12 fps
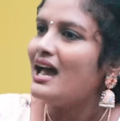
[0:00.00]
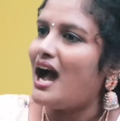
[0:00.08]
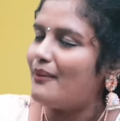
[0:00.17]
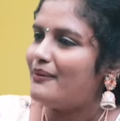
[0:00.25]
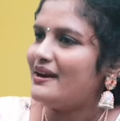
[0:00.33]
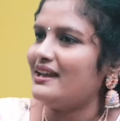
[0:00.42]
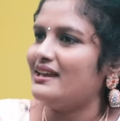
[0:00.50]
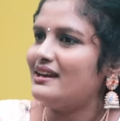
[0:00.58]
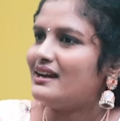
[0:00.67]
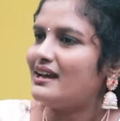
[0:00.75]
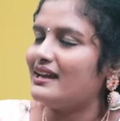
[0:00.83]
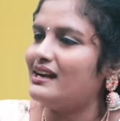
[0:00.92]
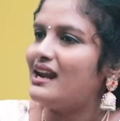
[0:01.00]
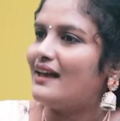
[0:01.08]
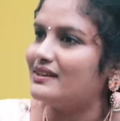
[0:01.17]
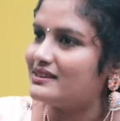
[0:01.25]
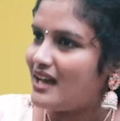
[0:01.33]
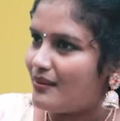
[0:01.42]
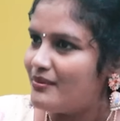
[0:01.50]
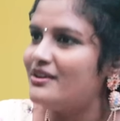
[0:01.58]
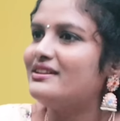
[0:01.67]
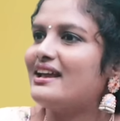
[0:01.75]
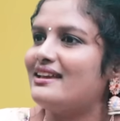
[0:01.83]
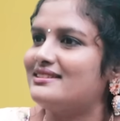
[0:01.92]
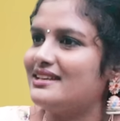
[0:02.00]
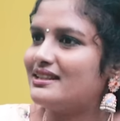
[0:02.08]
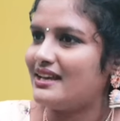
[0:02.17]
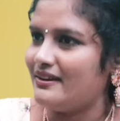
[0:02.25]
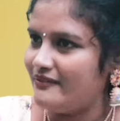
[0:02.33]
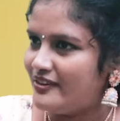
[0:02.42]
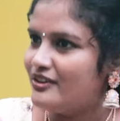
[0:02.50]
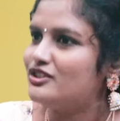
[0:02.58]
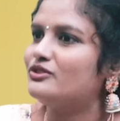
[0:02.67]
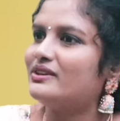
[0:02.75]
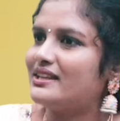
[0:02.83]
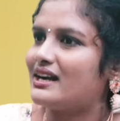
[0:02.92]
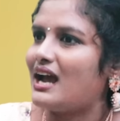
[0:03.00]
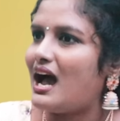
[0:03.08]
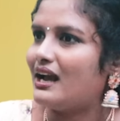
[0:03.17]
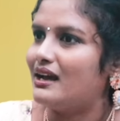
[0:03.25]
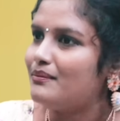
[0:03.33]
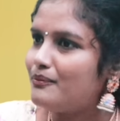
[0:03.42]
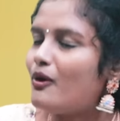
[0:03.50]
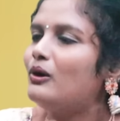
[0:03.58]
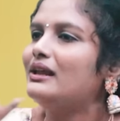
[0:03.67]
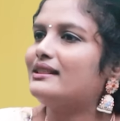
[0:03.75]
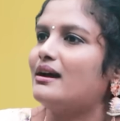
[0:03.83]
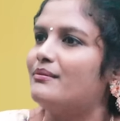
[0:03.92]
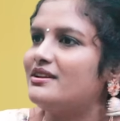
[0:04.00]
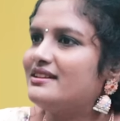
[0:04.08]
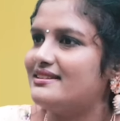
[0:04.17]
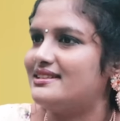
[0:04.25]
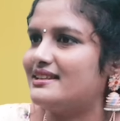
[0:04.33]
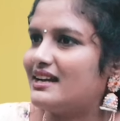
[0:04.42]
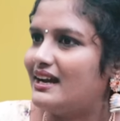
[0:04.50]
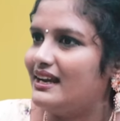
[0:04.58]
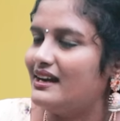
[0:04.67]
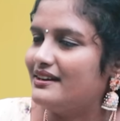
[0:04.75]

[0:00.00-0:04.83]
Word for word: அப்படி இருக்கையில் அந்த தமிழ் தேசியத்தை வீழ்த்துவதற்காக போலி தமிழ் தேசியத்தை கையில்